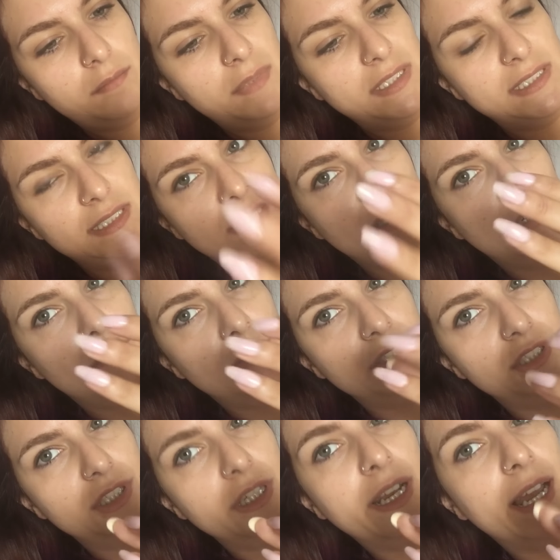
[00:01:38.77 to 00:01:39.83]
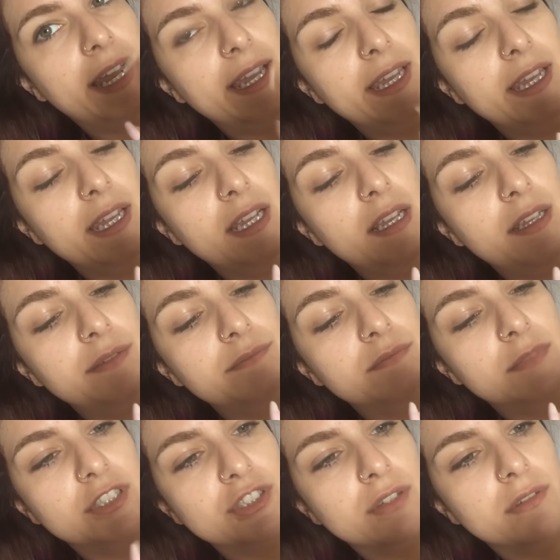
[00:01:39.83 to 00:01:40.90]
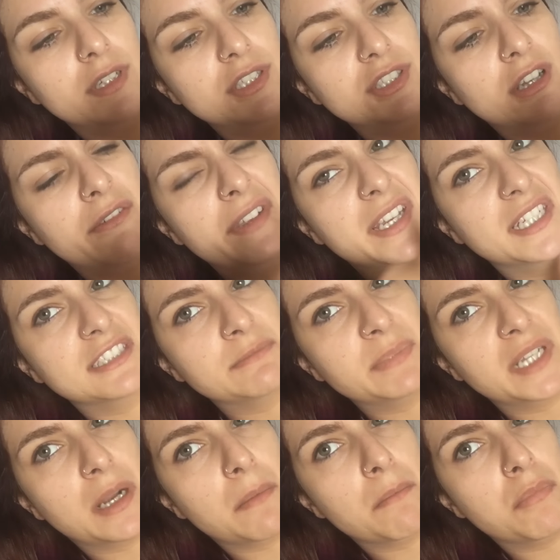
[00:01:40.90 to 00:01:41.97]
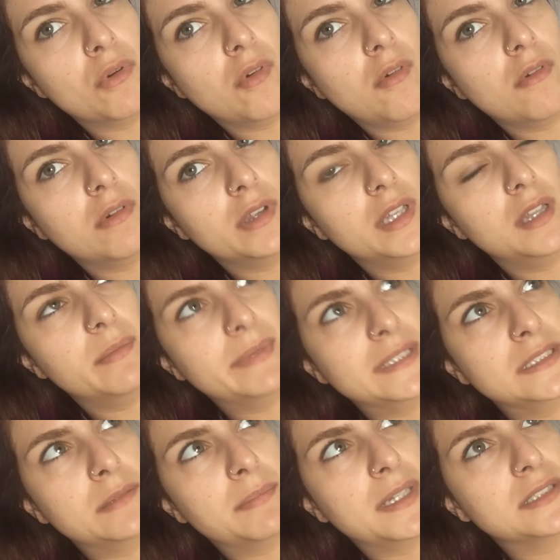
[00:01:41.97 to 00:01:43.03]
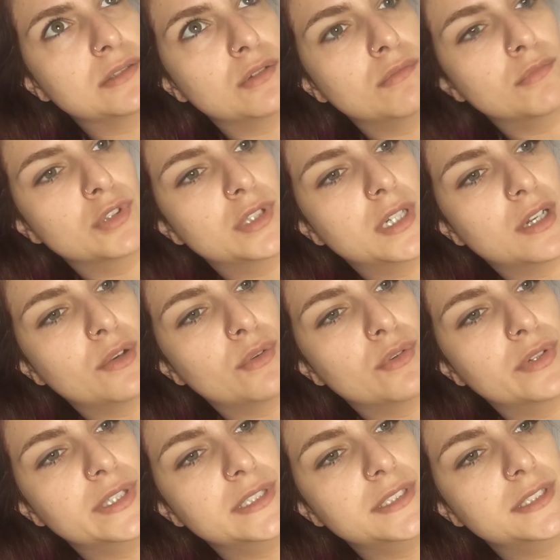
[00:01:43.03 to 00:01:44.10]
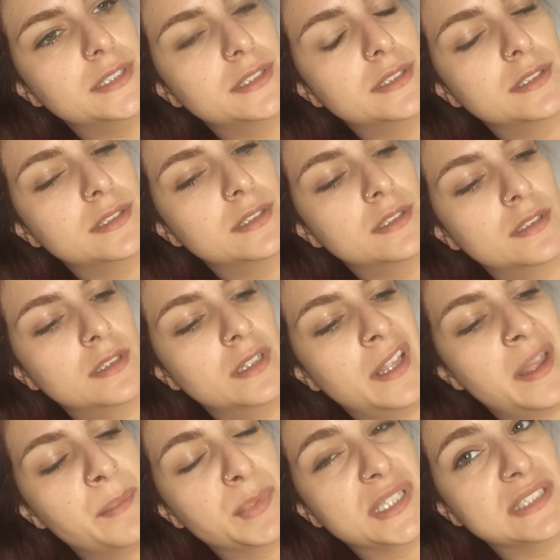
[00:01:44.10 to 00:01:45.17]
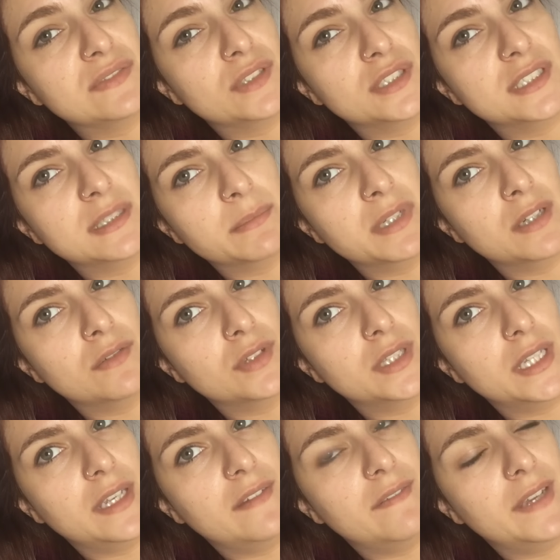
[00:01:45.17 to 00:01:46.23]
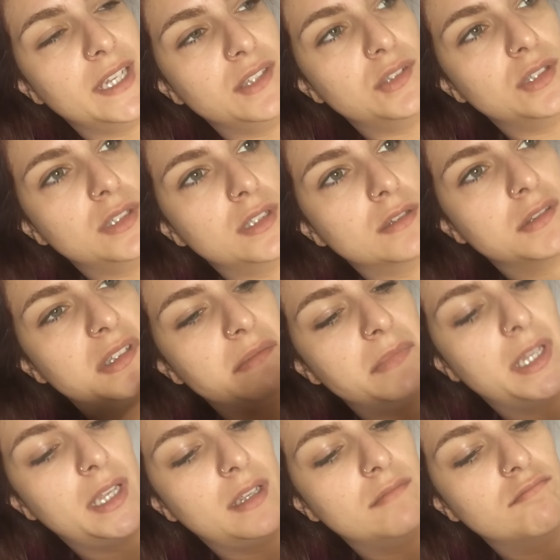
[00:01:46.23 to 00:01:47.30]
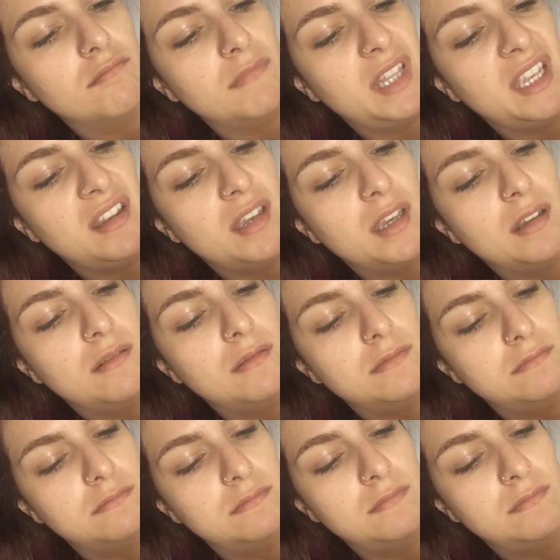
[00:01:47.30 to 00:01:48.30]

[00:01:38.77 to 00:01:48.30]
Mas então, eu vou tirar ele. Acho que eu vou deixar a unha respirar um pouco e depois eu passo alguma outra coisa. Porque esse final de semana eu vou ter evento, então também nem quero